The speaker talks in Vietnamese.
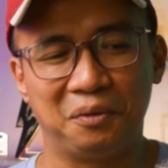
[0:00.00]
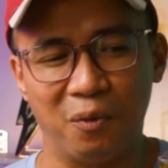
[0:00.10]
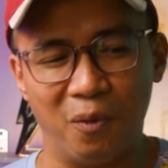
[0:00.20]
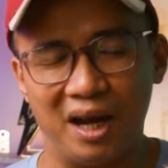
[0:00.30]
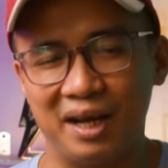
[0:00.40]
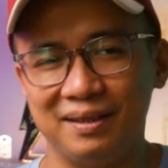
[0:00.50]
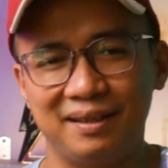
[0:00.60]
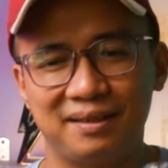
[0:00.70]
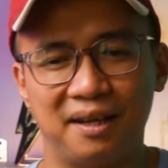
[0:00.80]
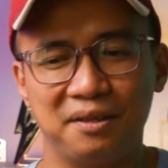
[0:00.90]
ngoài những
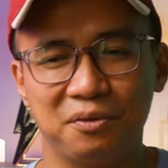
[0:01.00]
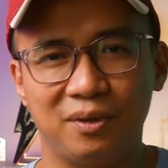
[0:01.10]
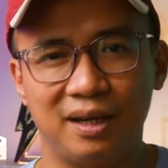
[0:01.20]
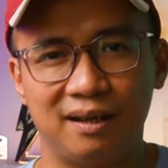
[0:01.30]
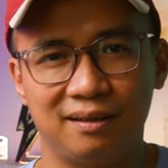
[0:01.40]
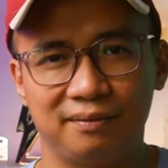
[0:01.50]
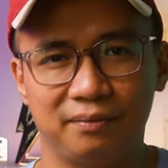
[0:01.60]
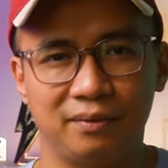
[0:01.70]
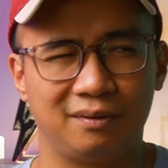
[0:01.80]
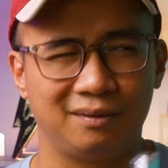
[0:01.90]
cái chai nước hoa,
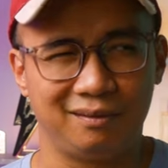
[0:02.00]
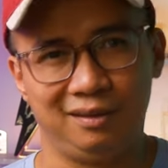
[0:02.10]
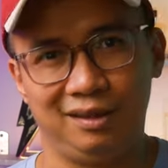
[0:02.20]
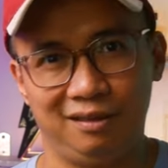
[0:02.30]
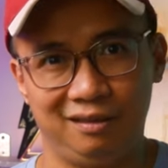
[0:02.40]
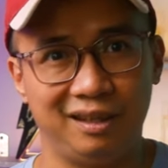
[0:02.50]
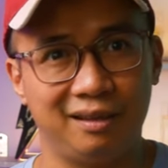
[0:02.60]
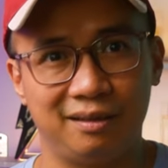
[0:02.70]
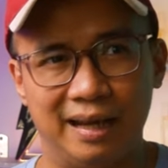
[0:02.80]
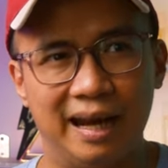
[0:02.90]
uh, những
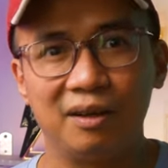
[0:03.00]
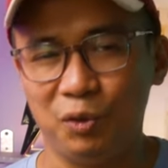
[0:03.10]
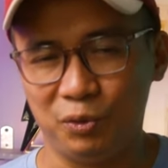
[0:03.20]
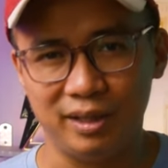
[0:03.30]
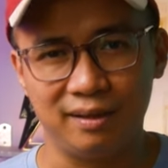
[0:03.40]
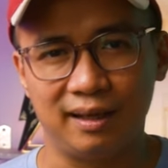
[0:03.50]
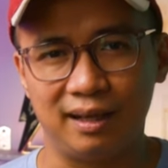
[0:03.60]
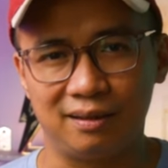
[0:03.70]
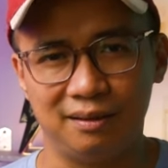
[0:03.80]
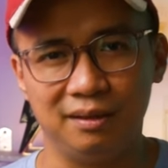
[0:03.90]
cái hãng nổi tiếng
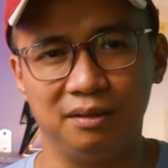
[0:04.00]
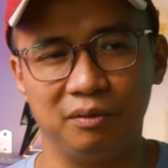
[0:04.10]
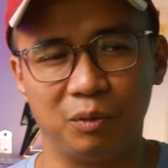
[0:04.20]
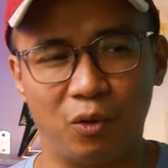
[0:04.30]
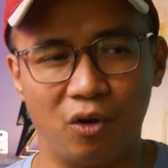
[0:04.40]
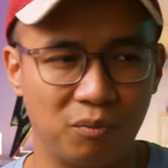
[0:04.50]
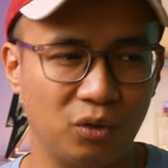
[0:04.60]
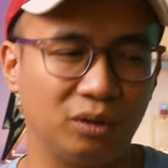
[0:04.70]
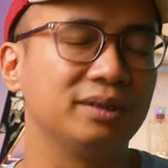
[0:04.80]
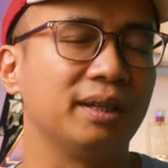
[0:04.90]
khác thì có
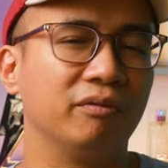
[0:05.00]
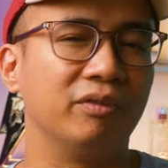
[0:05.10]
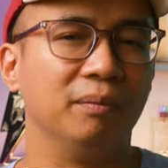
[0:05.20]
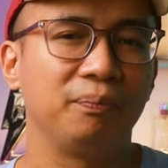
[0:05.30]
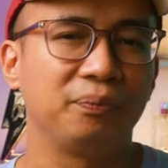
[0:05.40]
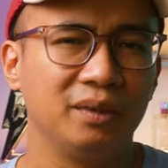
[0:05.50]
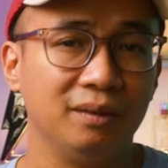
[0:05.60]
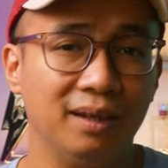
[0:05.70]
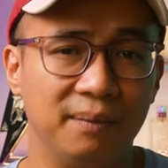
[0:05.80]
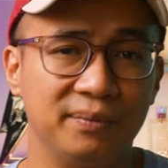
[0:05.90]
một sản phẩm
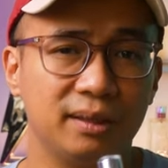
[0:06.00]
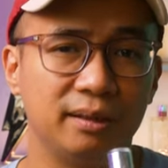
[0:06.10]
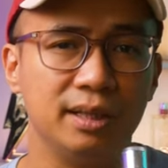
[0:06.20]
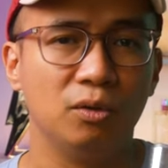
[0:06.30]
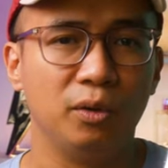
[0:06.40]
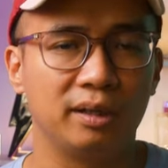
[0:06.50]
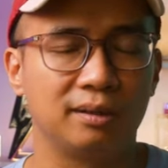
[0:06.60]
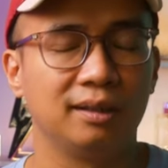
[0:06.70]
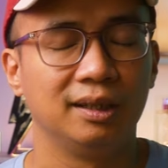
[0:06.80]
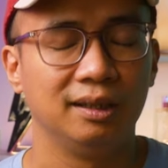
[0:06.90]
làm rất là điêu luyện.
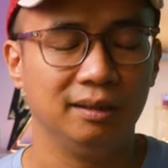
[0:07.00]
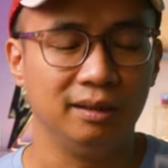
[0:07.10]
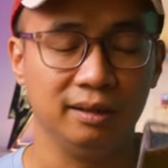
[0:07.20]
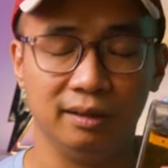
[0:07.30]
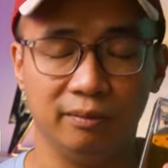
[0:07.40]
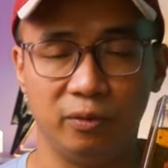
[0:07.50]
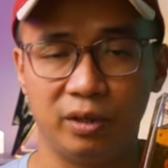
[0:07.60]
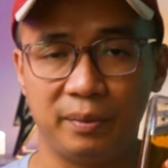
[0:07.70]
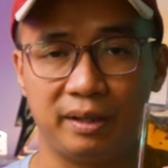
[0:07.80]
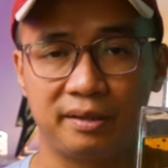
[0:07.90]
Thì
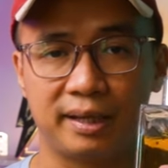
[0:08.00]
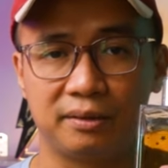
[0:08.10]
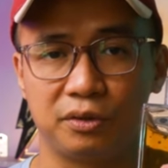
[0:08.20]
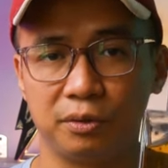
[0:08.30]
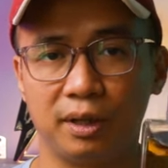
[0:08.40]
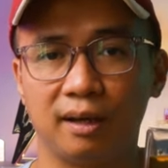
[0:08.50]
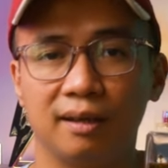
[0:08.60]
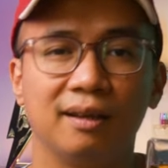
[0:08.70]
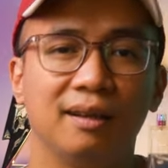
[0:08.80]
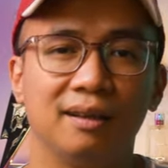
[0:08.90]
Reminiscence Tonka
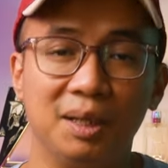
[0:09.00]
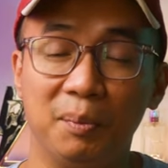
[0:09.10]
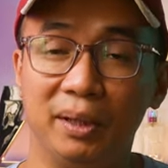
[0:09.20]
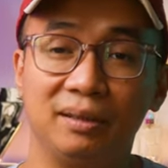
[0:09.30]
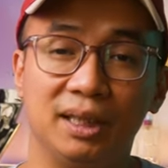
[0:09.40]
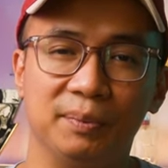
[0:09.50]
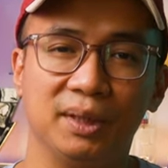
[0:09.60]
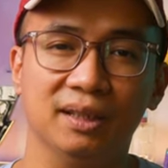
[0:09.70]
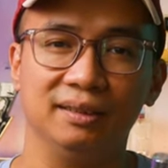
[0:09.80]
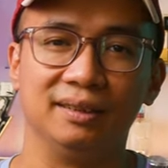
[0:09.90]
mình đã kịp
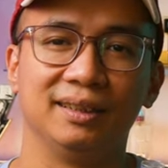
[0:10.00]
thời